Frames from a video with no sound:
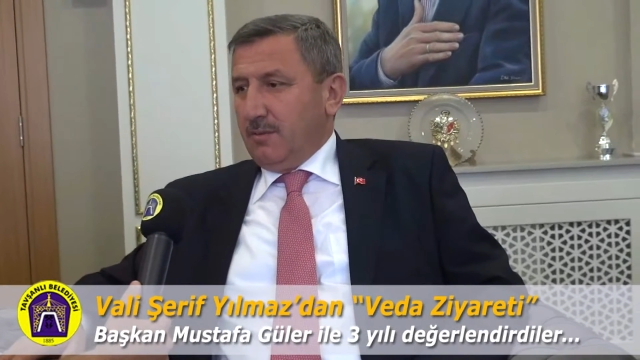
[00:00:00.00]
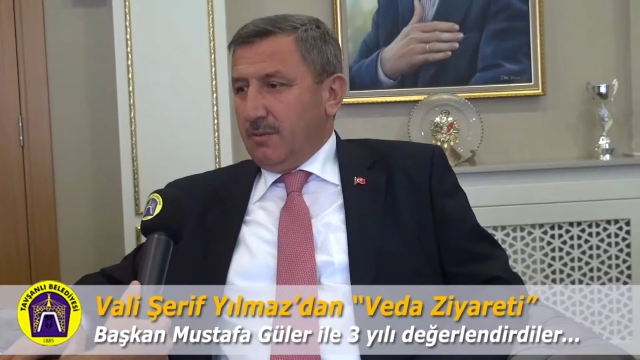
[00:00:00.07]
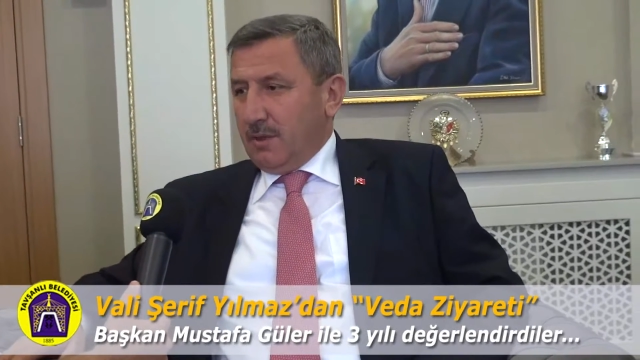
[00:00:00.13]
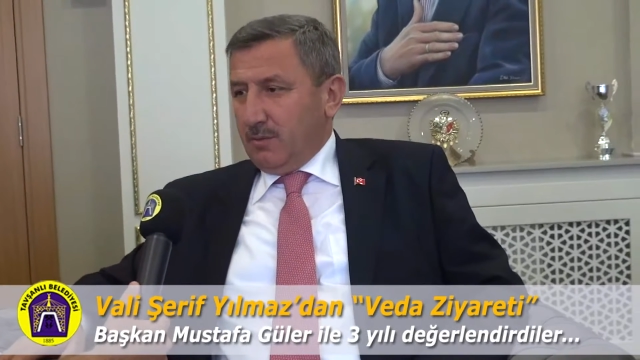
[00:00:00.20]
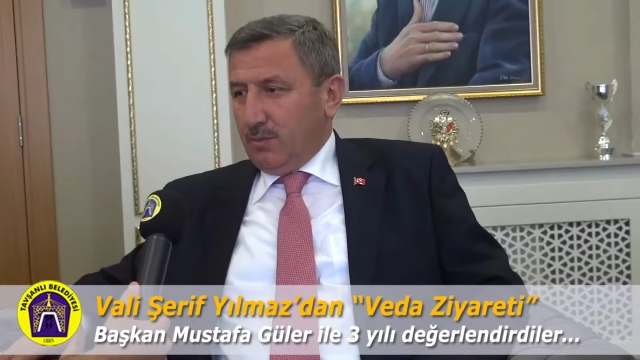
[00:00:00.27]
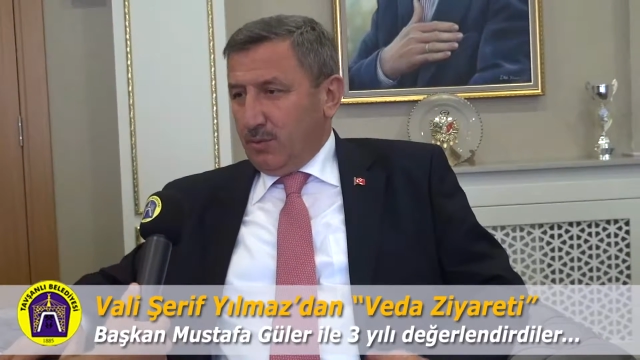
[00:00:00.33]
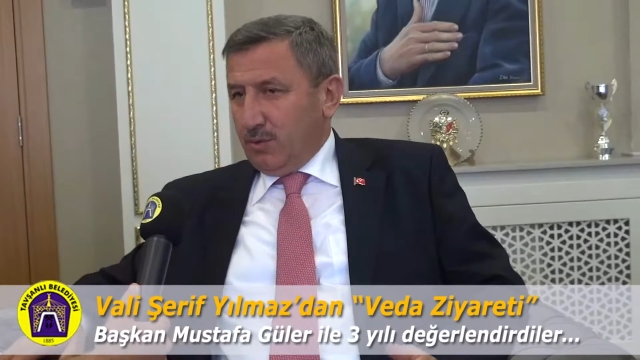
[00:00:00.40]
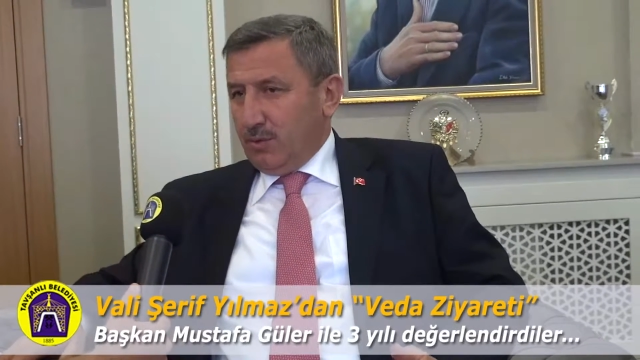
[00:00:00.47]

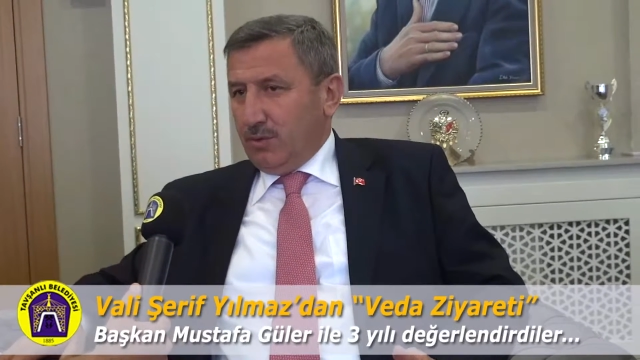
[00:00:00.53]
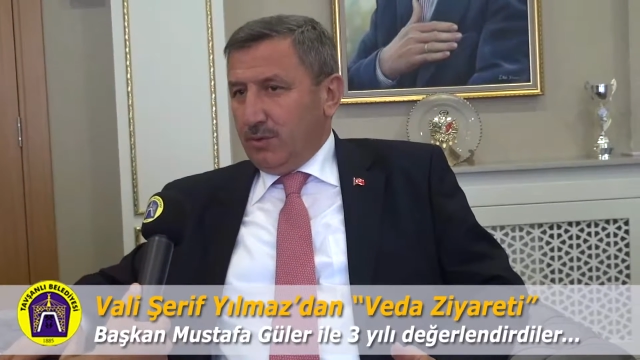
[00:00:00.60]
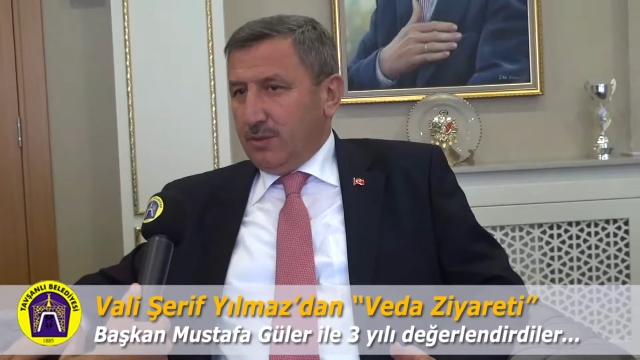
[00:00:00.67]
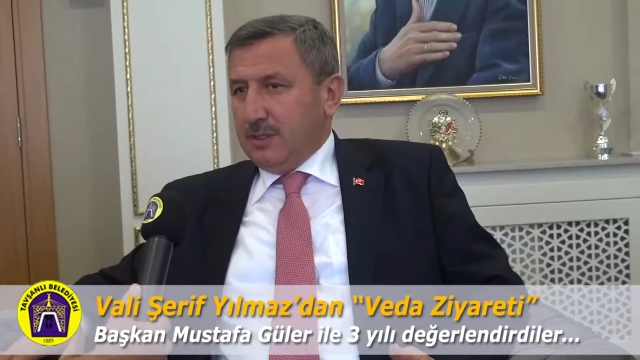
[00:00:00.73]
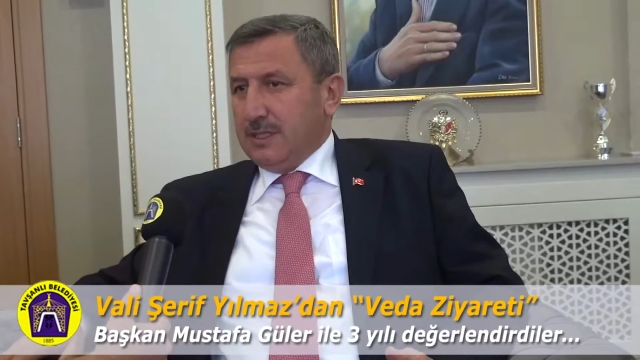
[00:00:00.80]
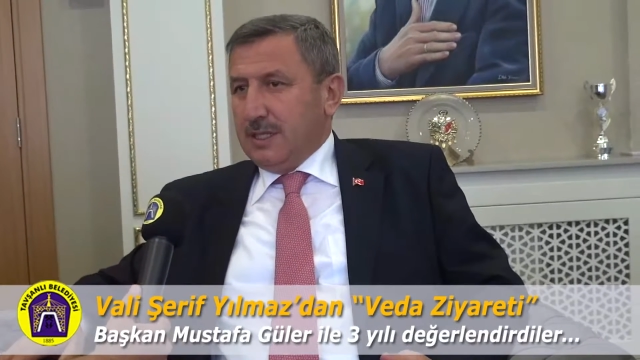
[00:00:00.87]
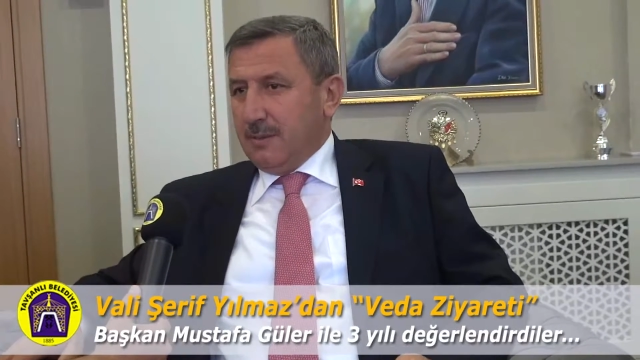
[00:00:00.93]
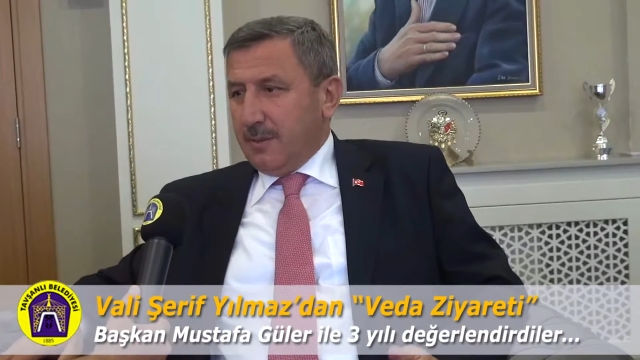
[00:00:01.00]
Ve bunun
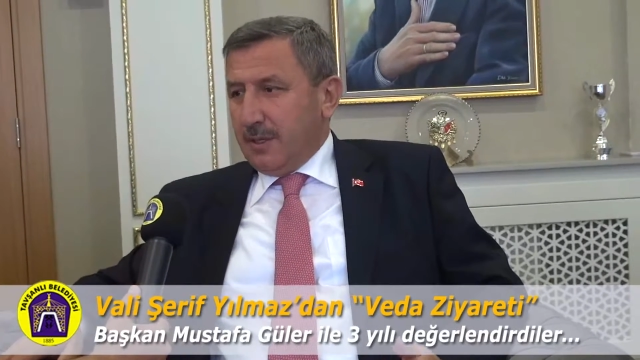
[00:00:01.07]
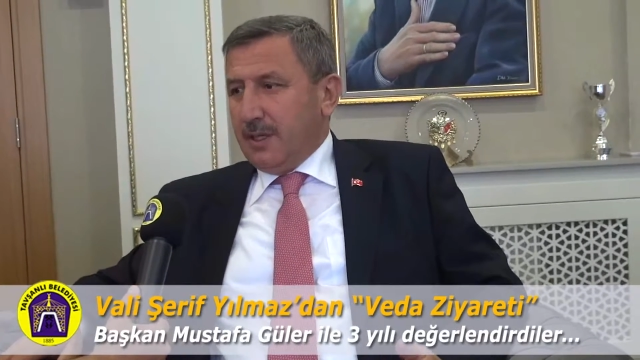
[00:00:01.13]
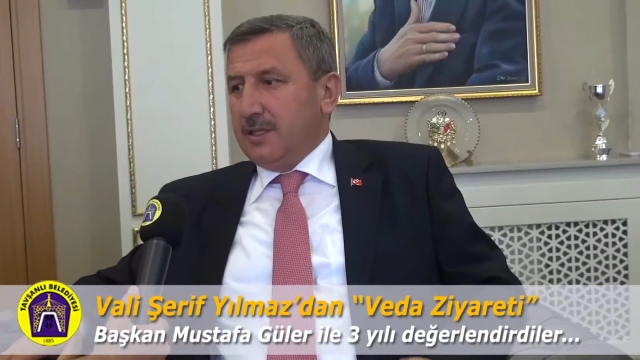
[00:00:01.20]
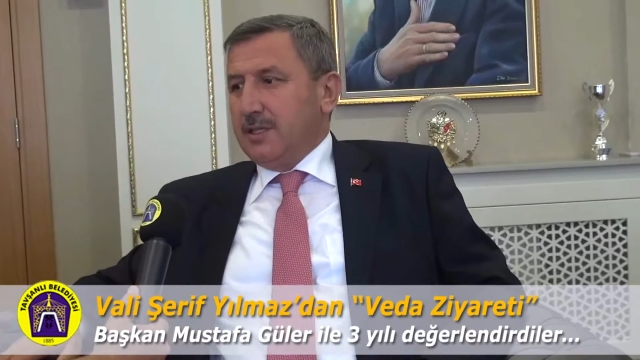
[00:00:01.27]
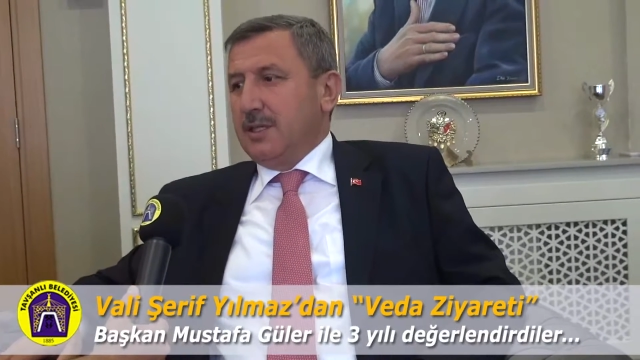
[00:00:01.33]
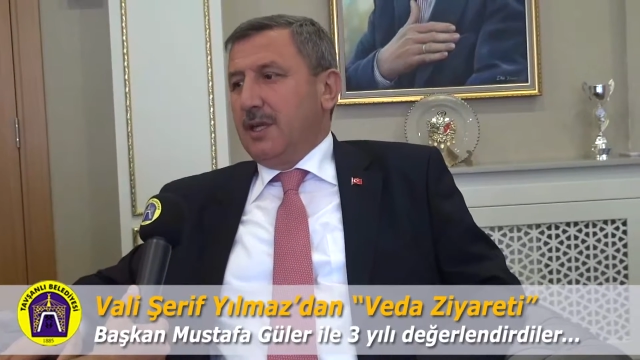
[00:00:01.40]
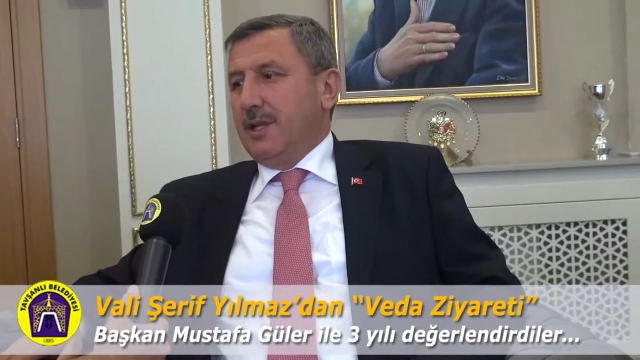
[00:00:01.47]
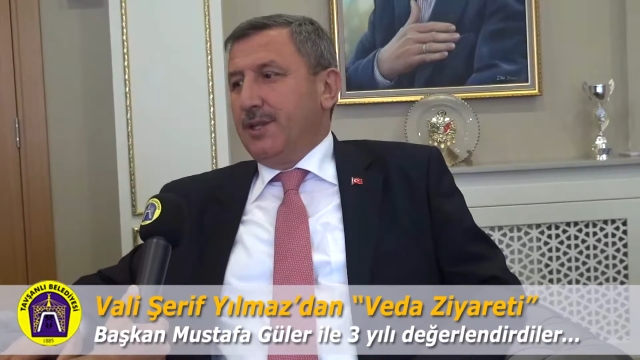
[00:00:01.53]

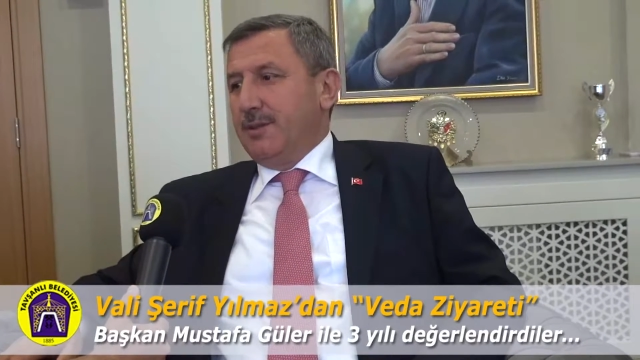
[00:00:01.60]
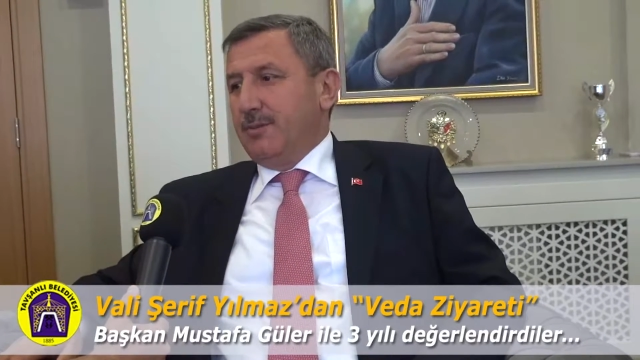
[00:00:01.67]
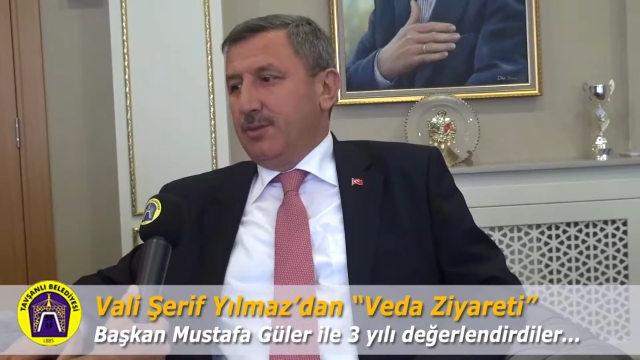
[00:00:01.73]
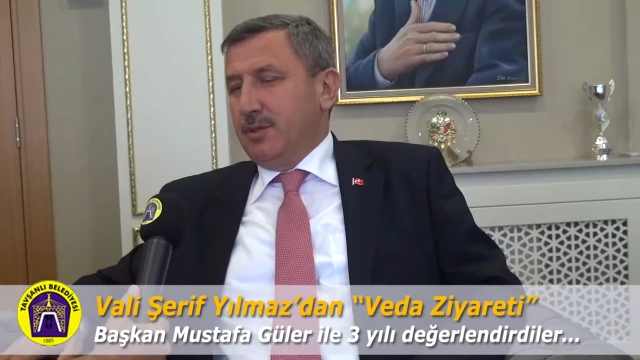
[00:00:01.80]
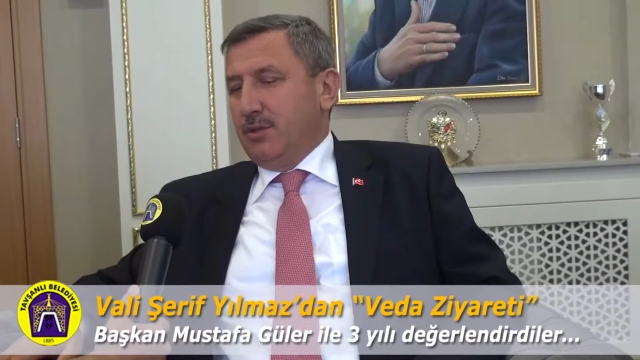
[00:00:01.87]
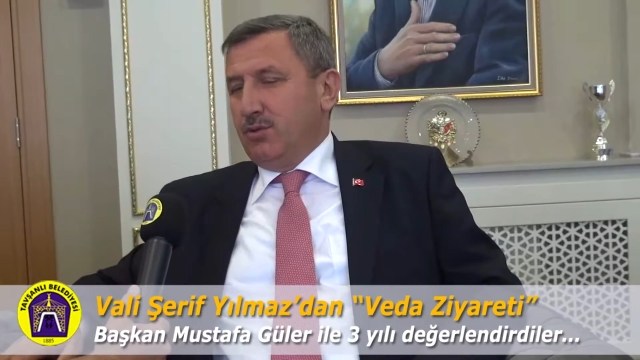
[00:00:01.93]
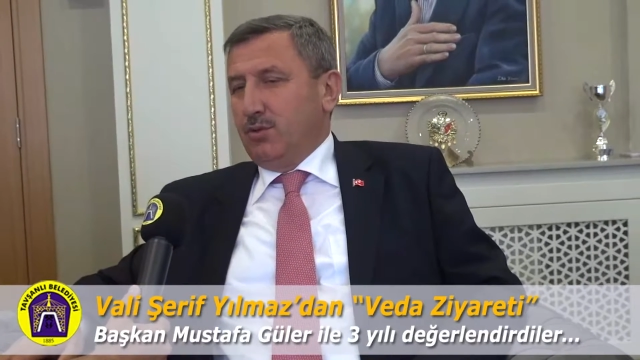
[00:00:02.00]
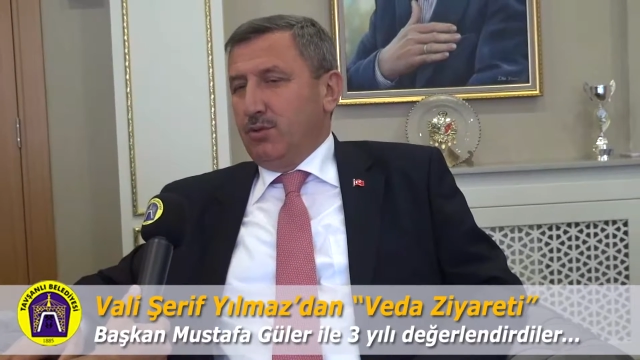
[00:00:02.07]
semeresini
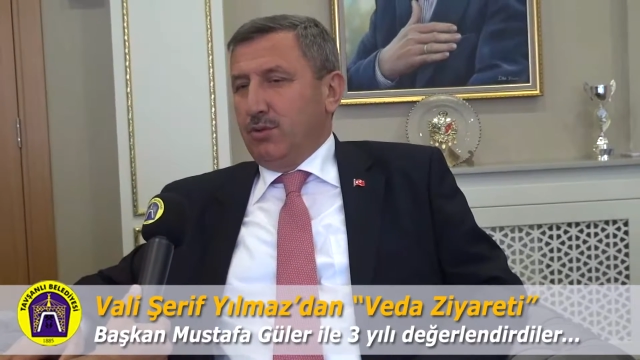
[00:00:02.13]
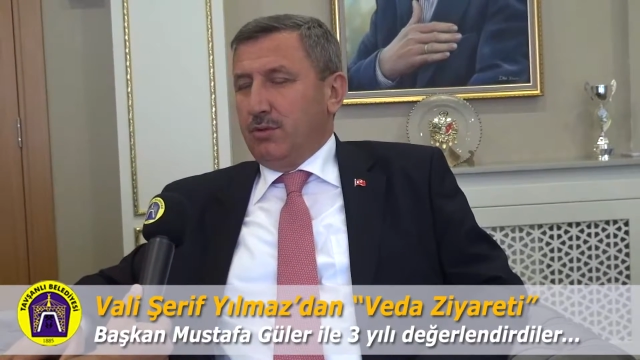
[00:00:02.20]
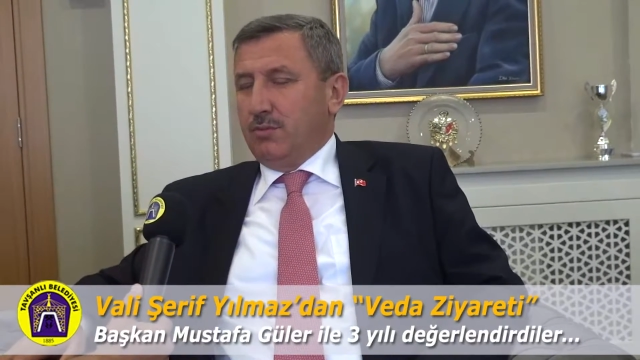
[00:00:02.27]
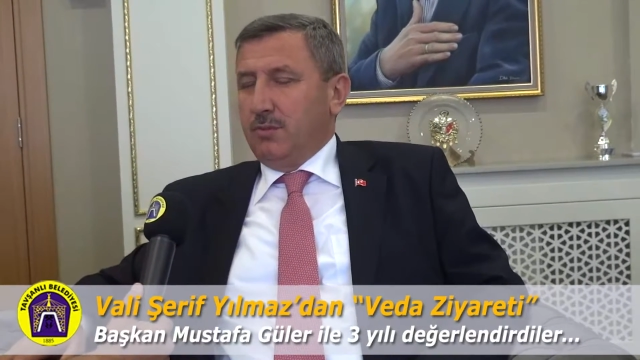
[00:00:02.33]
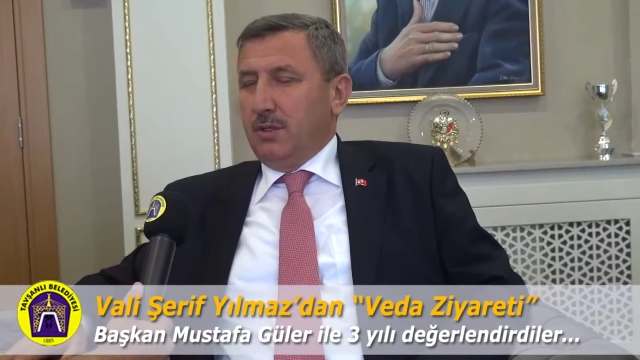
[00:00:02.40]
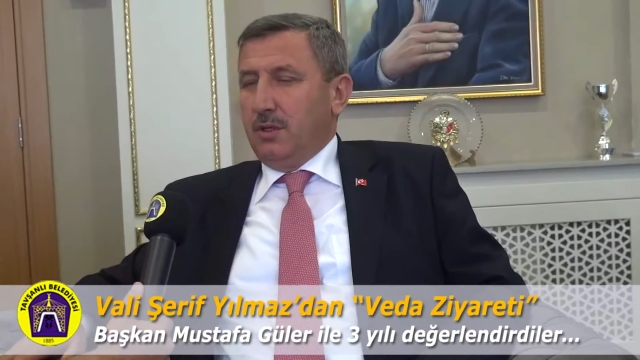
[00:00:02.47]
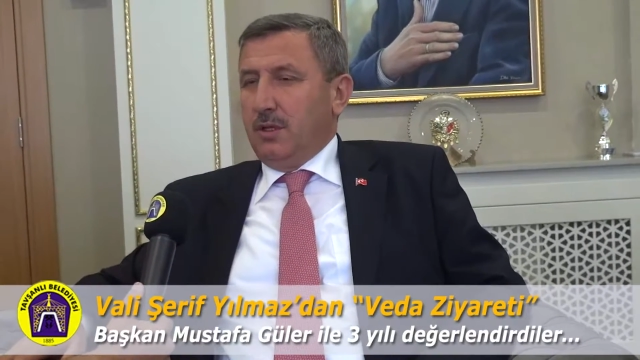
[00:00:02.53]
aldığımızı düşünüyorum.